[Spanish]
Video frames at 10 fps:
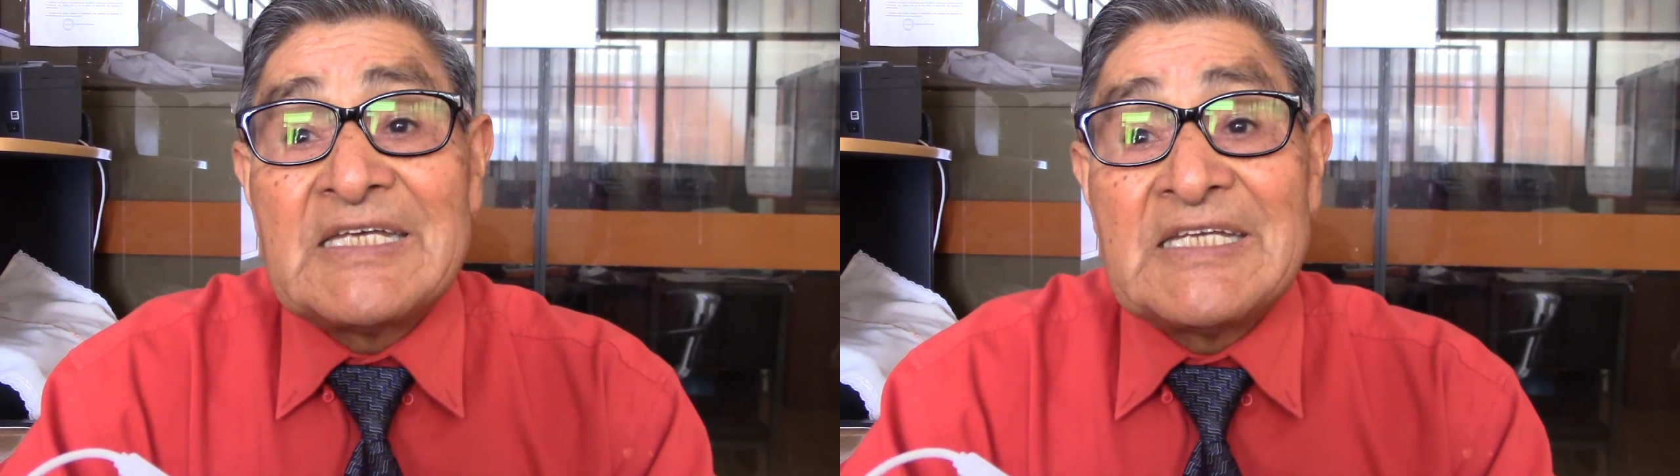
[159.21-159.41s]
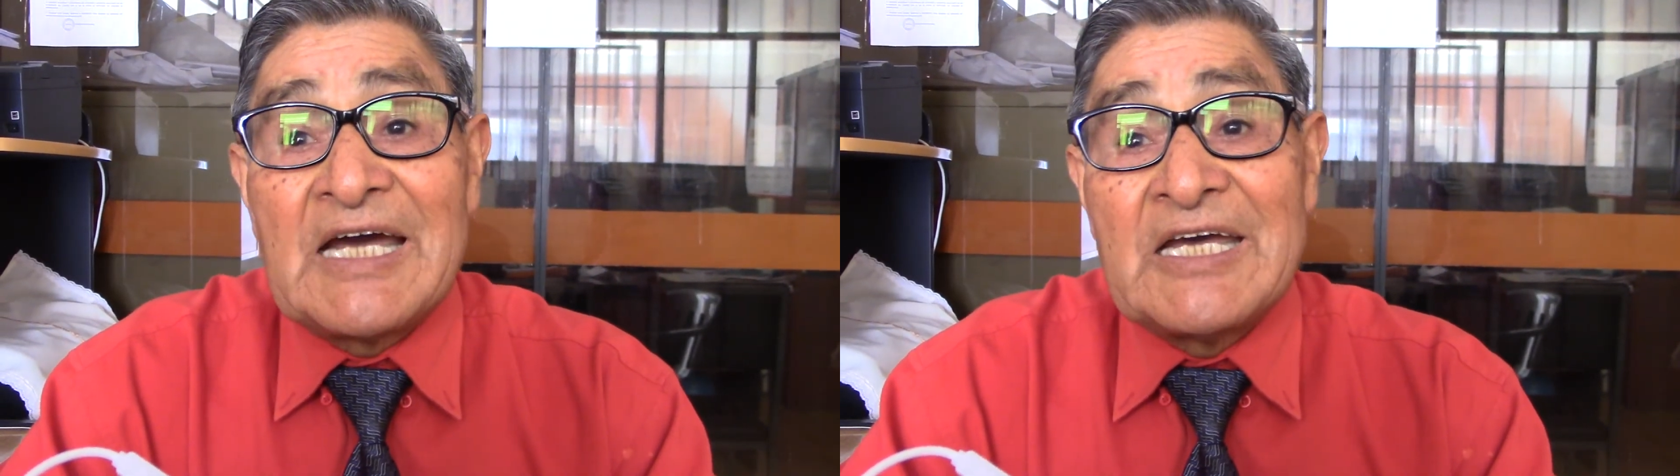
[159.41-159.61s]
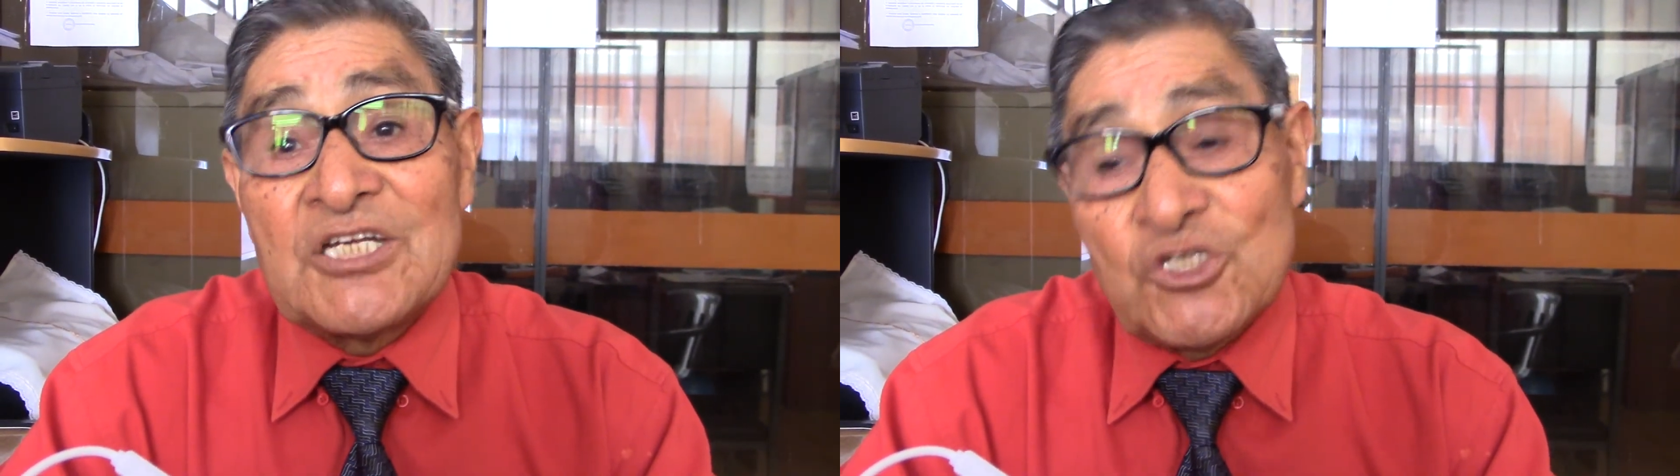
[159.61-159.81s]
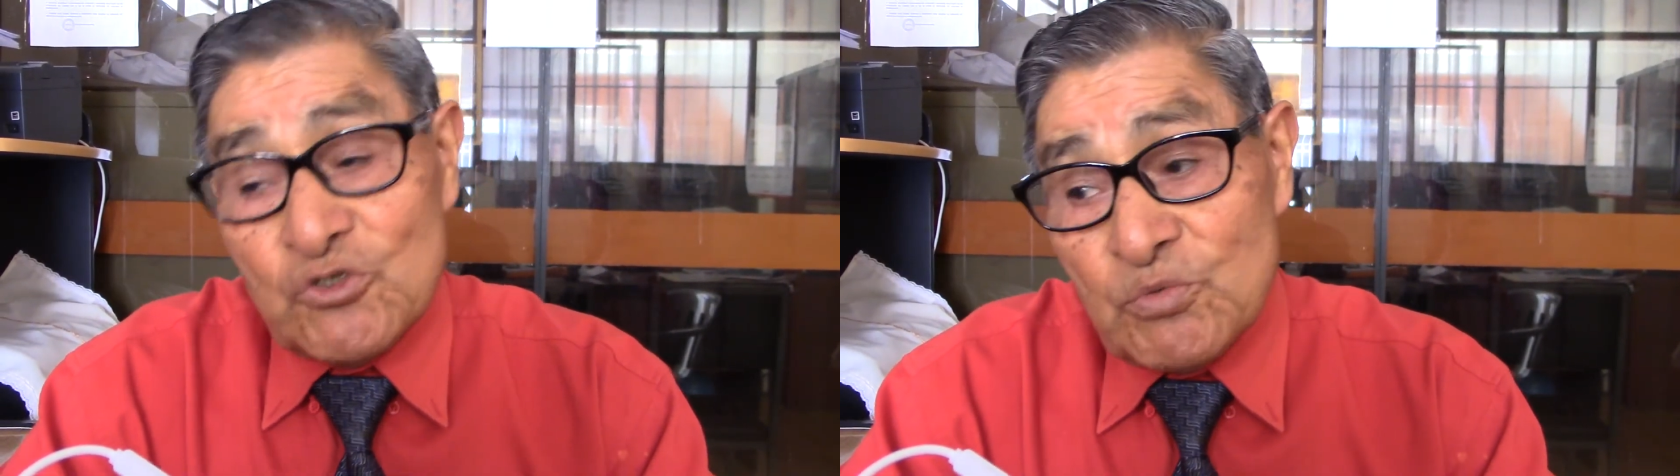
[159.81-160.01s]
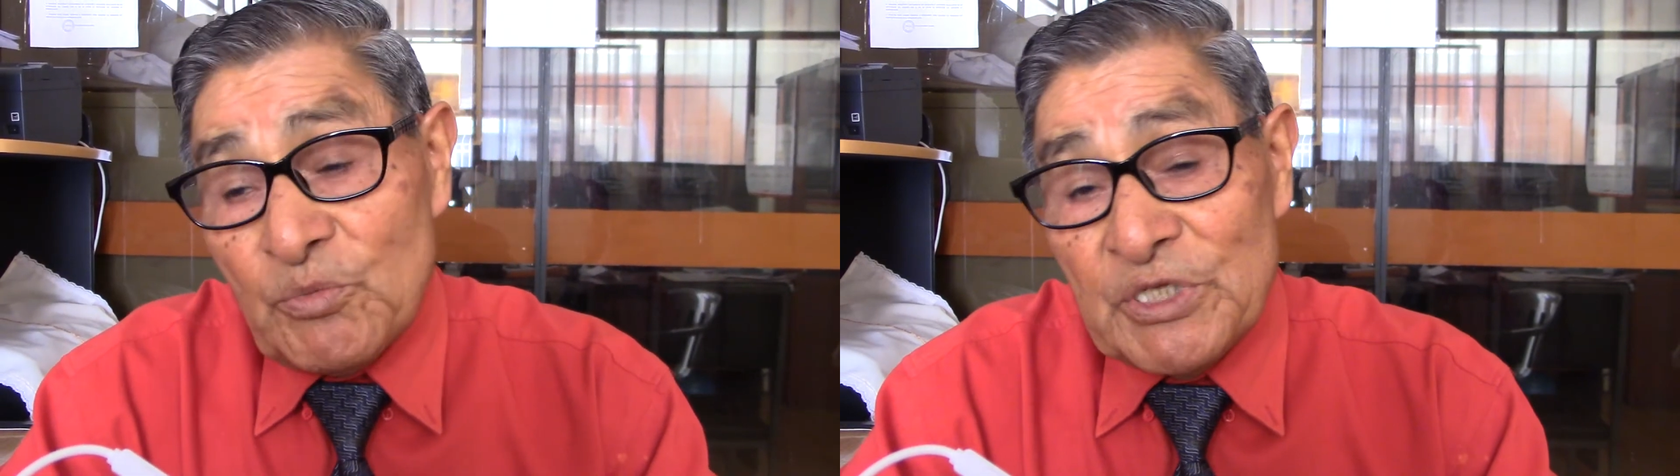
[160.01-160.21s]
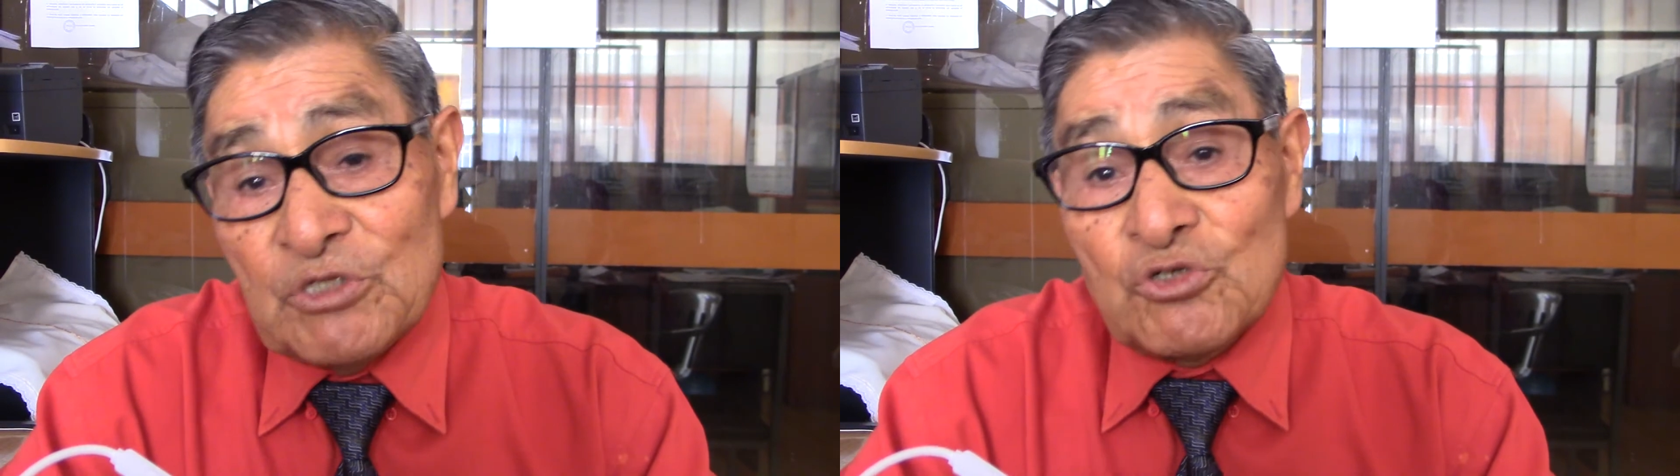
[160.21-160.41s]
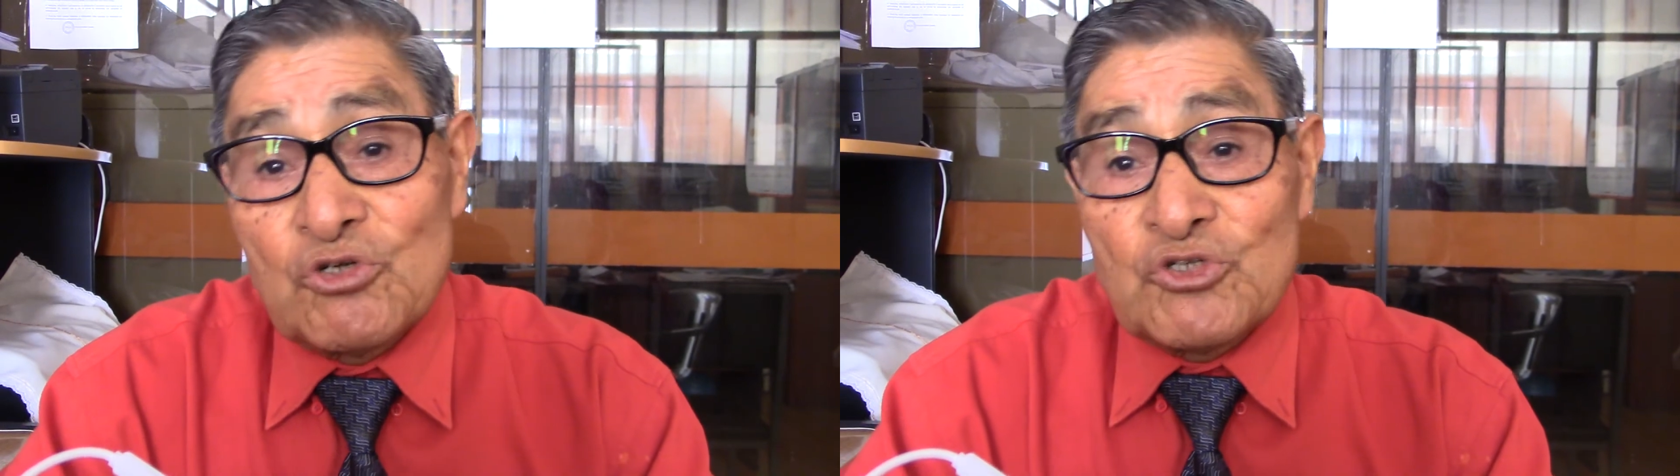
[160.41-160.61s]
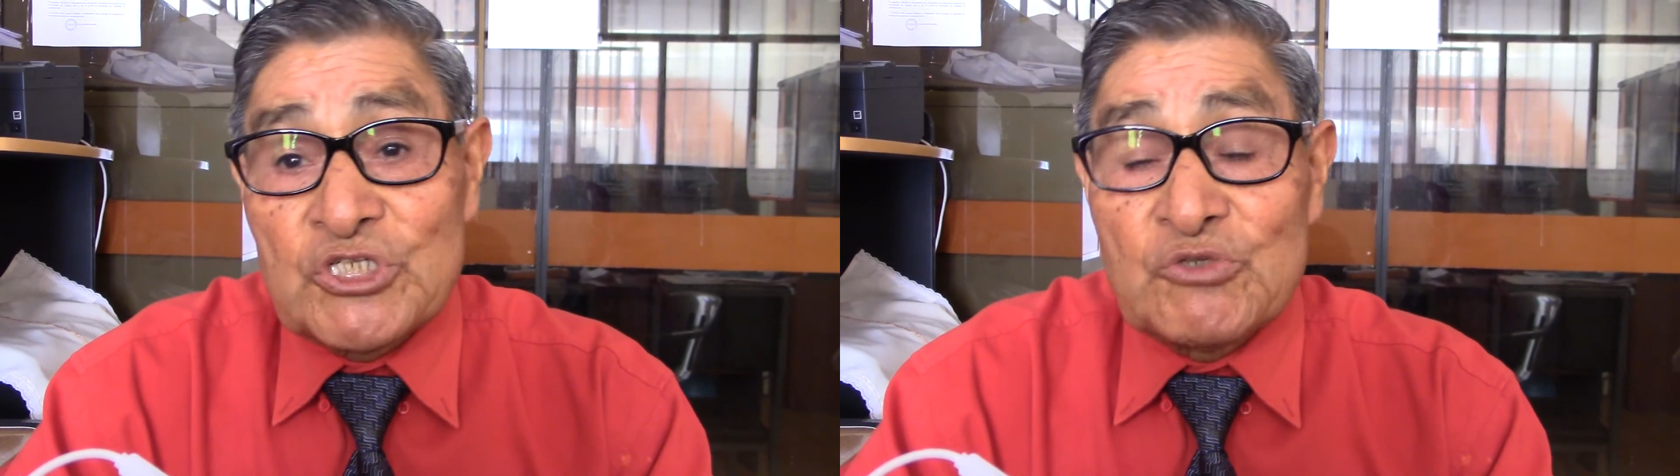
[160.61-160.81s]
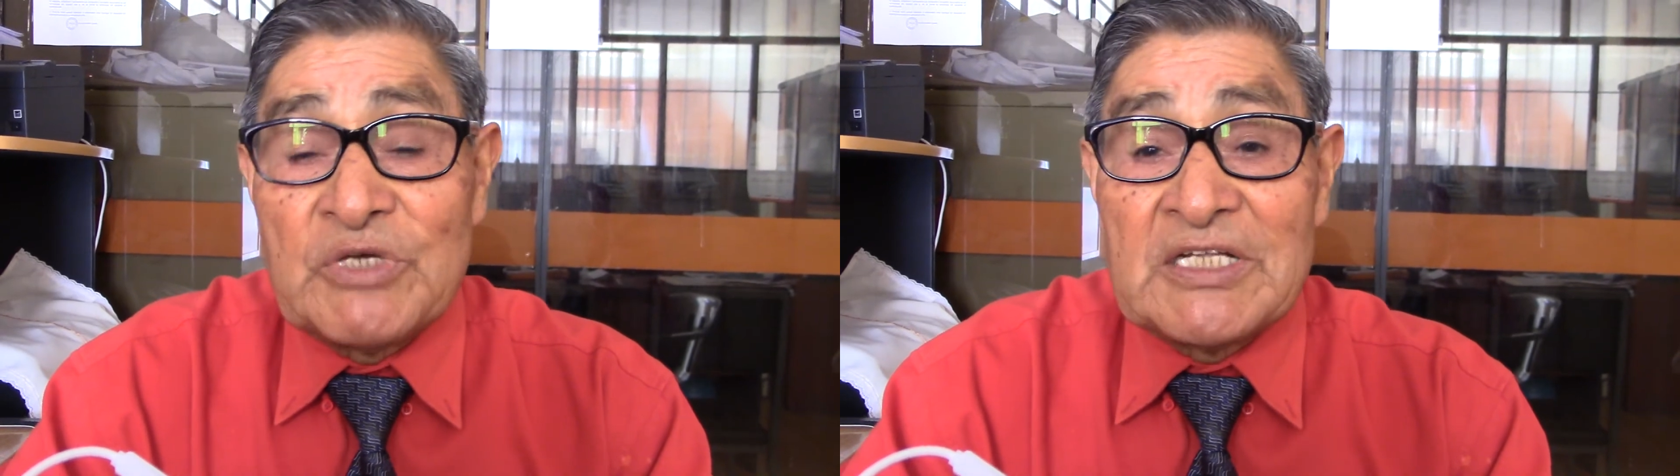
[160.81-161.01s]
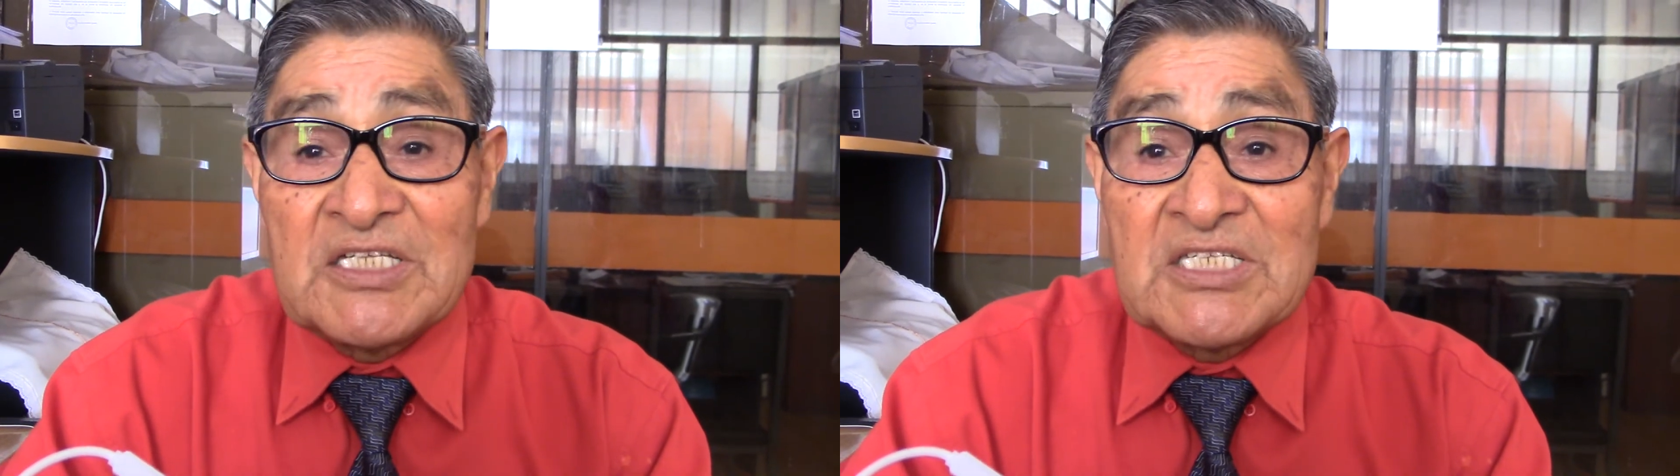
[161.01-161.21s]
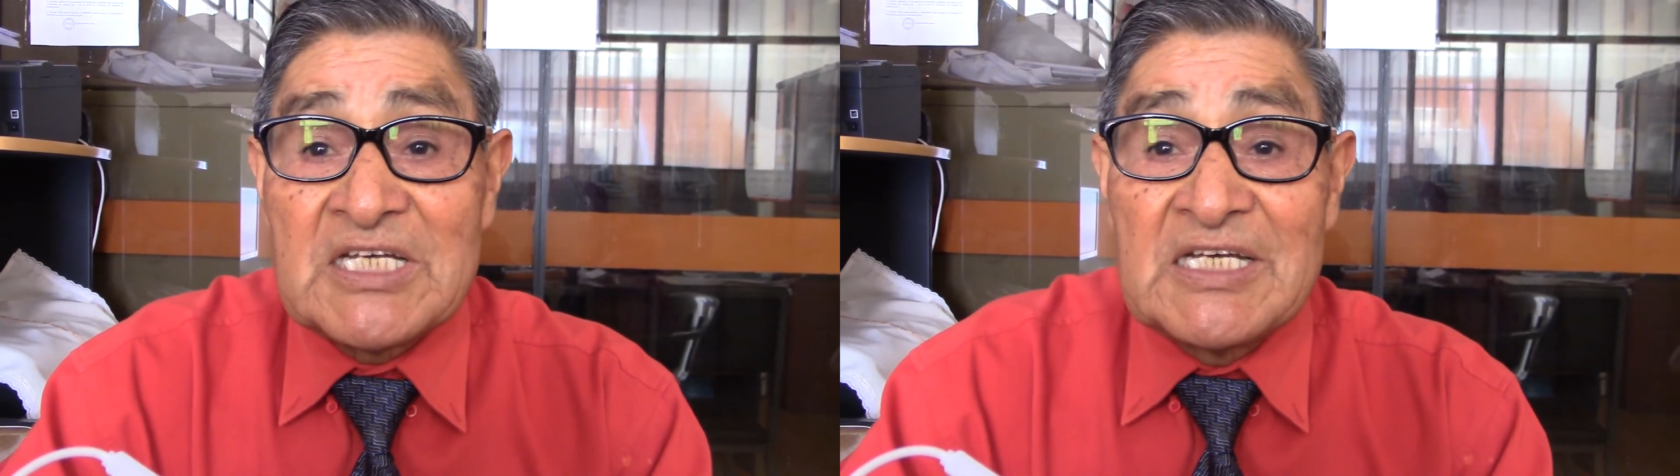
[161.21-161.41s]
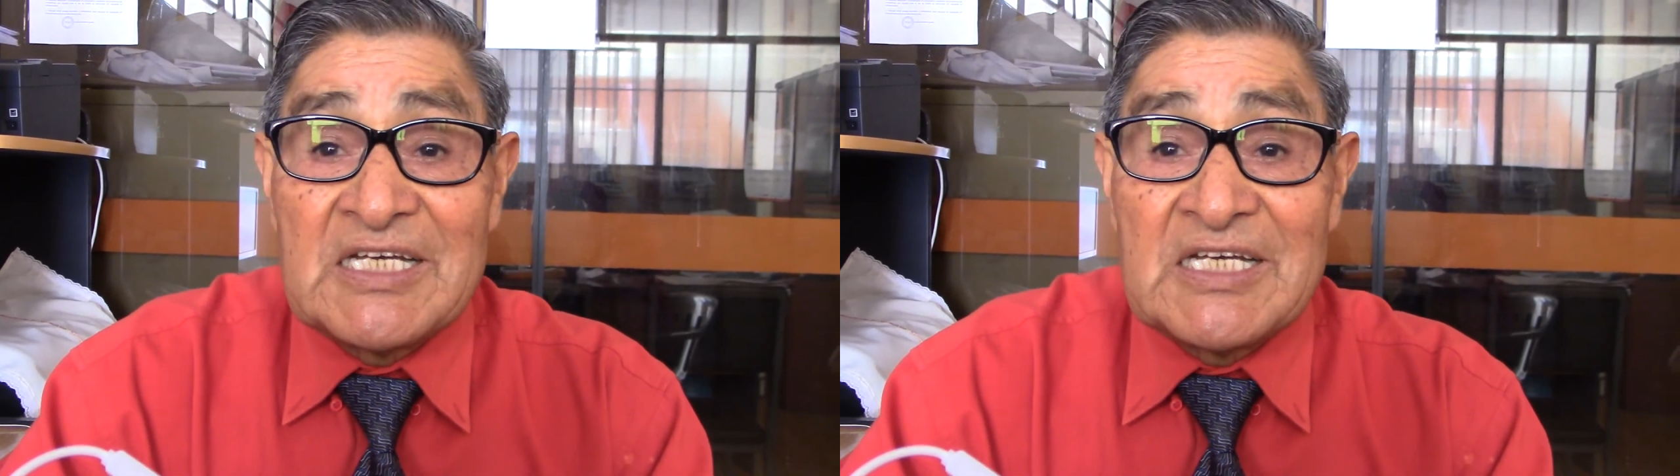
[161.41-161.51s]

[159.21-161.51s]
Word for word: ya en estos momentos los estudiantes